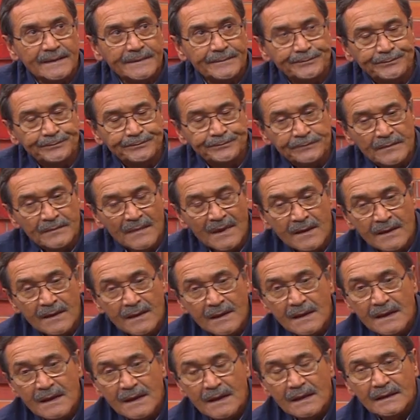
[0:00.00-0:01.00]

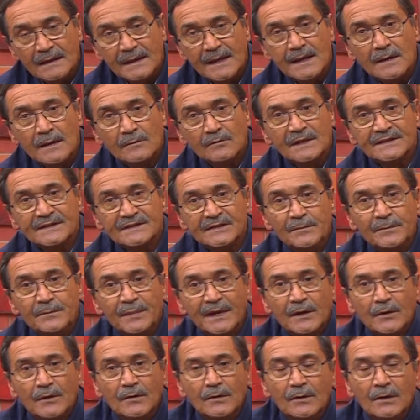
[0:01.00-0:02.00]
Mm. La eyaculación
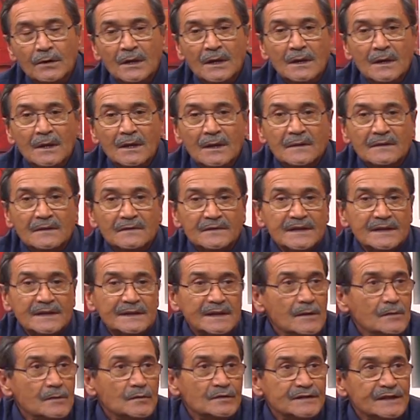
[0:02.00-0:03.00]
precoz se
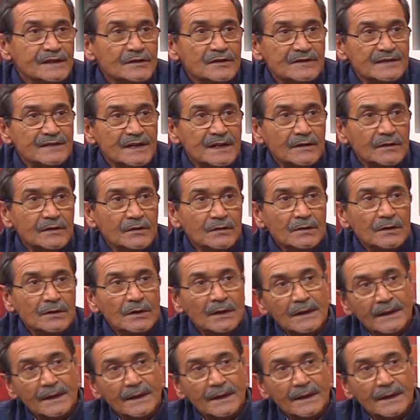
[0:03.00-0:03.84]
traduce, ¿no es cierto?,